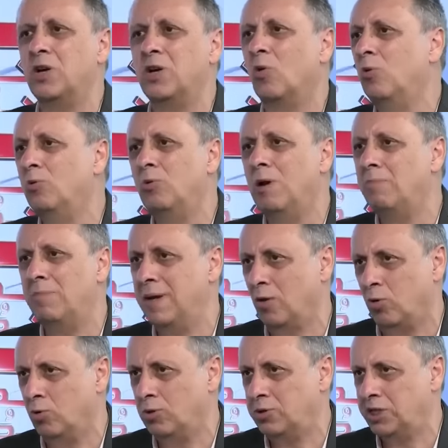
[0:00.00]
يقول ولا ما
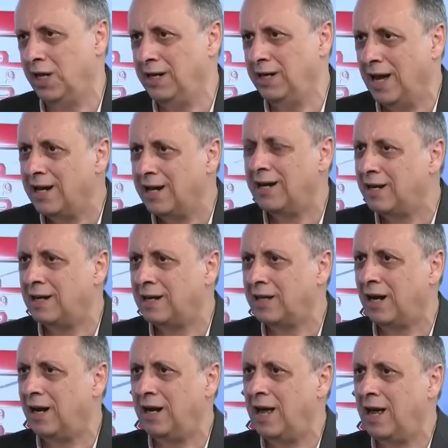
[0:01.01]
يقولش يعني إيه. انا
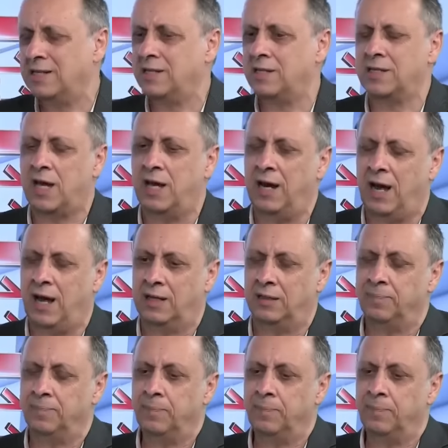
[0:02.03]
نهضر على اساس قناعات